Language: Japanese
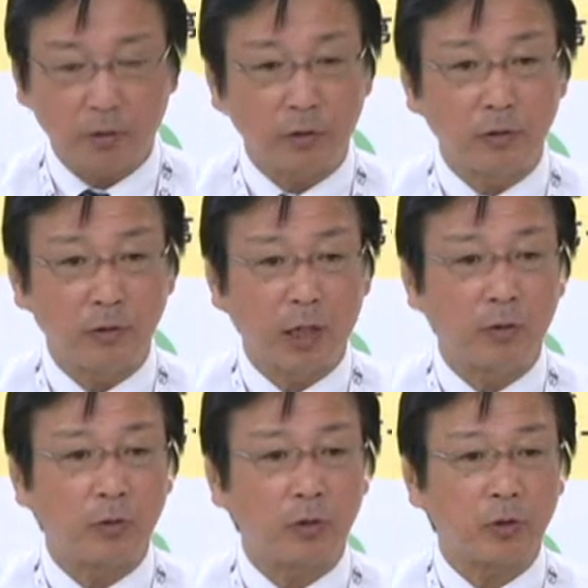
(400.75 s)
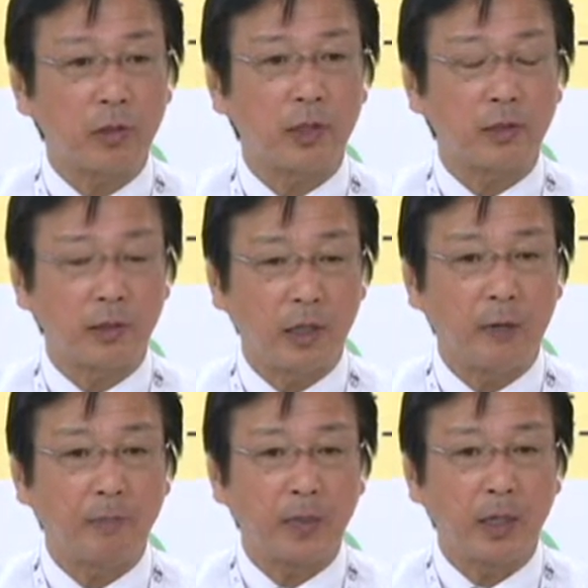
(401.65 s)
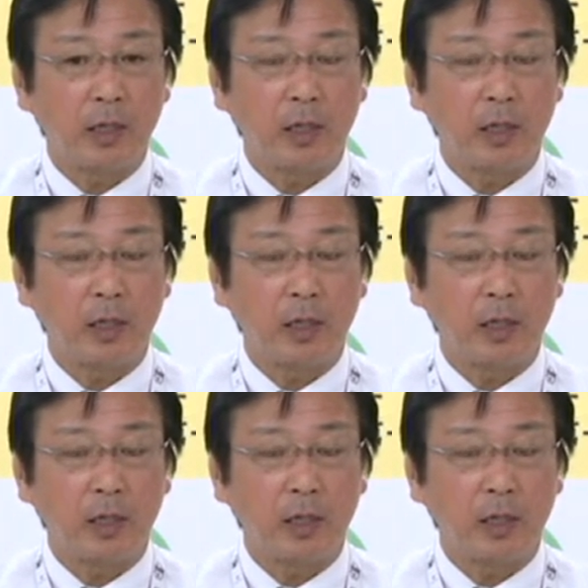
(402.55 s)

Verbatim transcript: という名のもとにですね